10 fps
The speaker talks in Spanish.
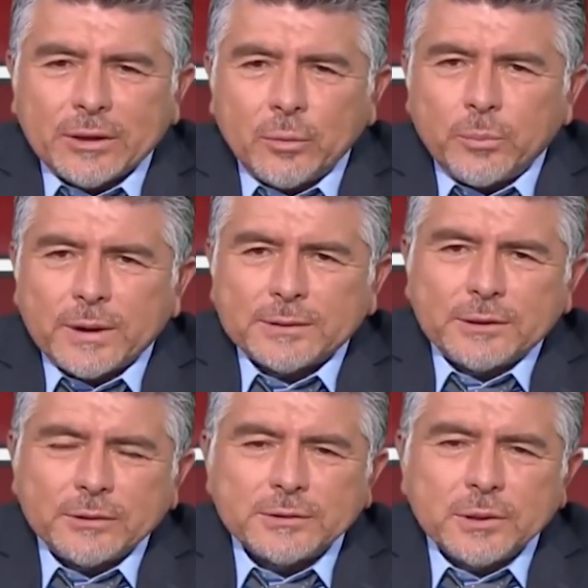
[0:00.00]
creo que es un
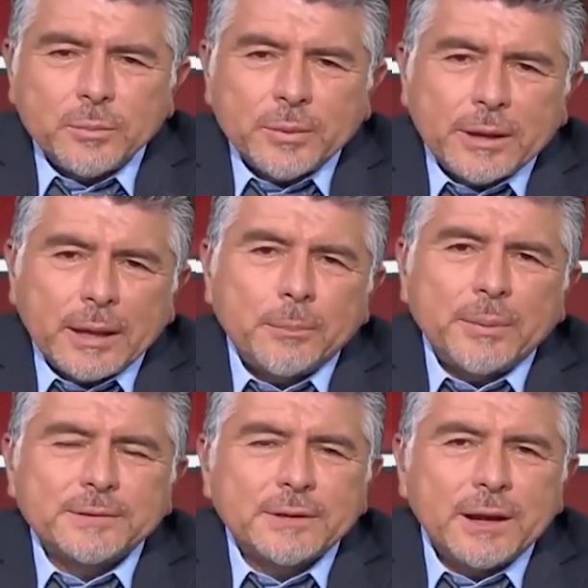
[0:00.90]
partido siempre
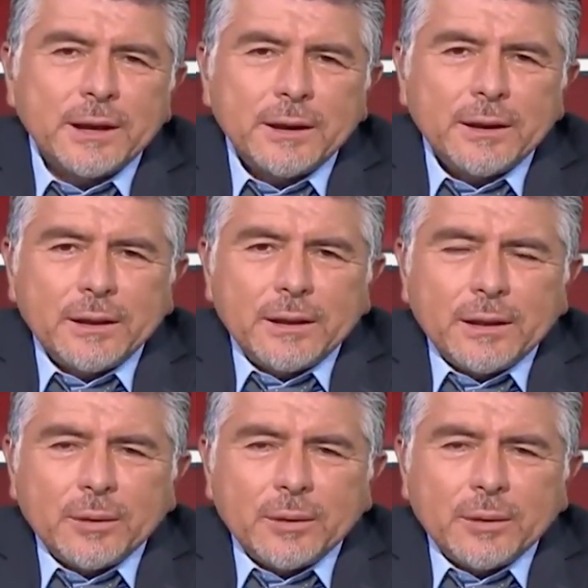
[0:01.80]
especial,